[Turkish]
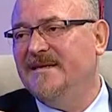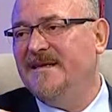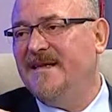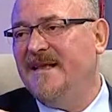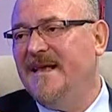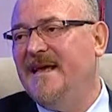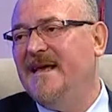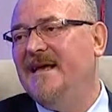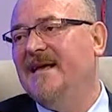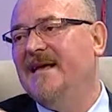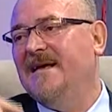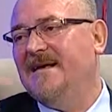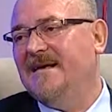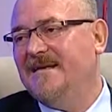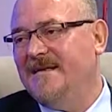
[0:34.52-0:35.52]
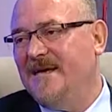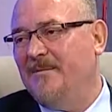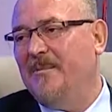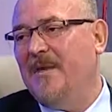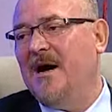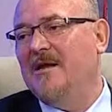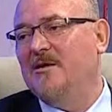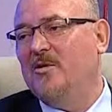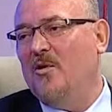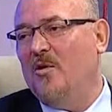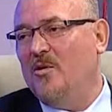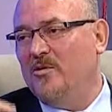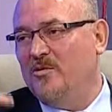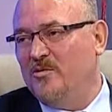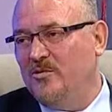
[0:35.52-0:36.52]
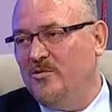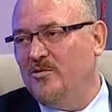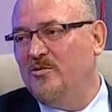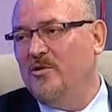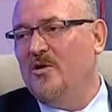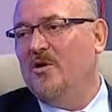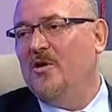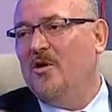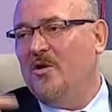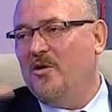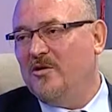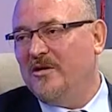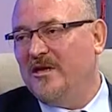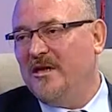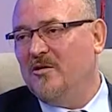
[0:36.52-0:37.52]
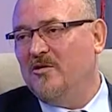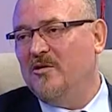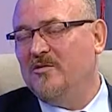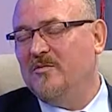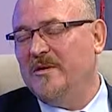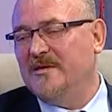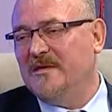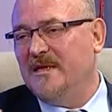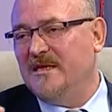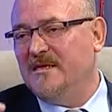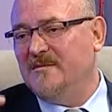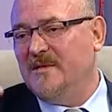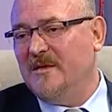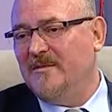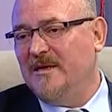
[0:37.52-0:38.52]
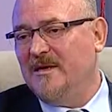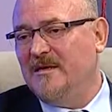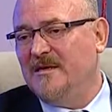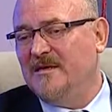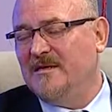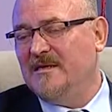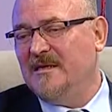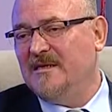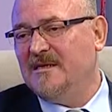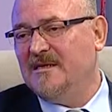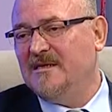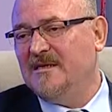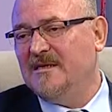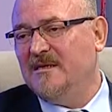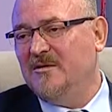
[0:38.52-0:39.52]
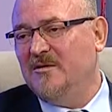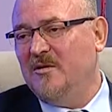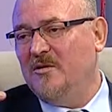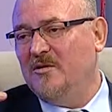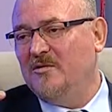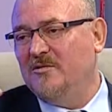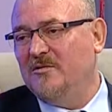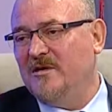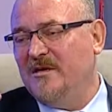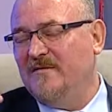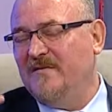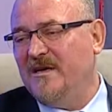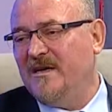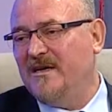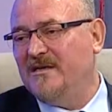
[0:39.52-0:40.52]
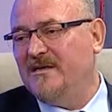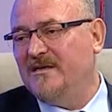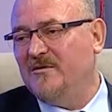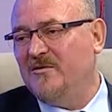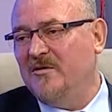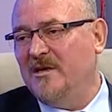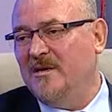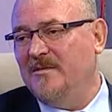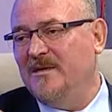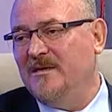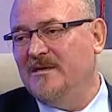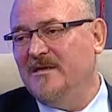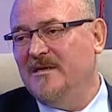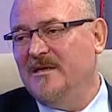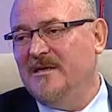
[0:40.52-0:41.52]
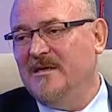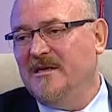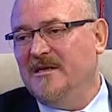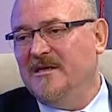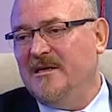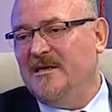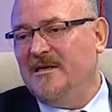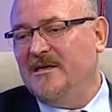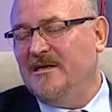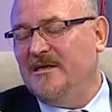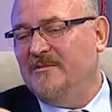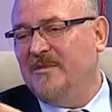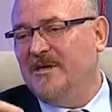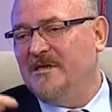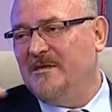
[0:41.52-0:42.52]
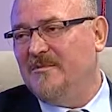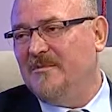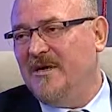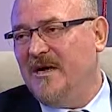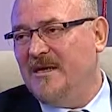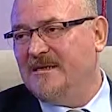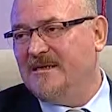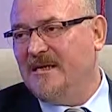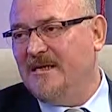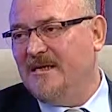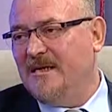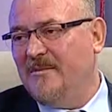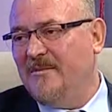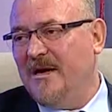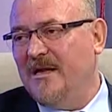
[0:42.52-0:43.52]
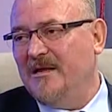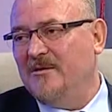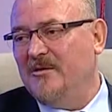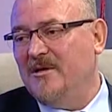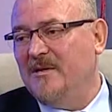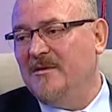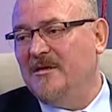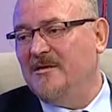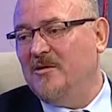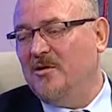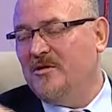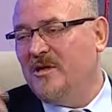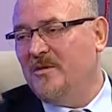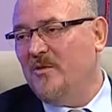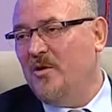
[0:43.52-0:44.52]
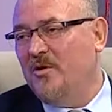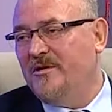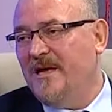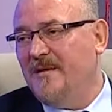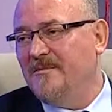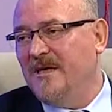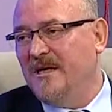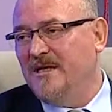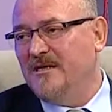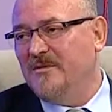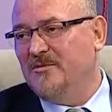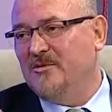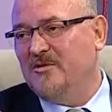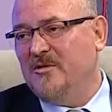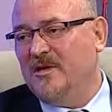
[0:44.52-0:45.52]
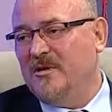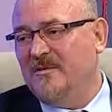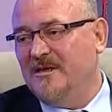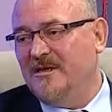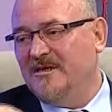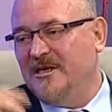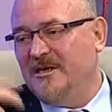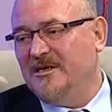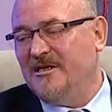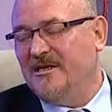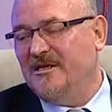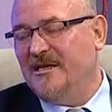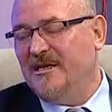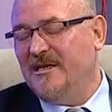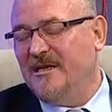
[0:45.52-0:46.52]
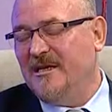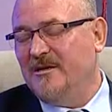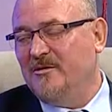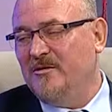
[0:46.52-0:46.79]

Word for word: neye bağlı olduğunun ortaya konması lazım. Tabii e, ses kısıklığı olduğunda faranjit de olabilir. E, basit bir hastalığa bağlı olabilir. Orada bir ödem gelişmiş olabilir. Çeşitli nedene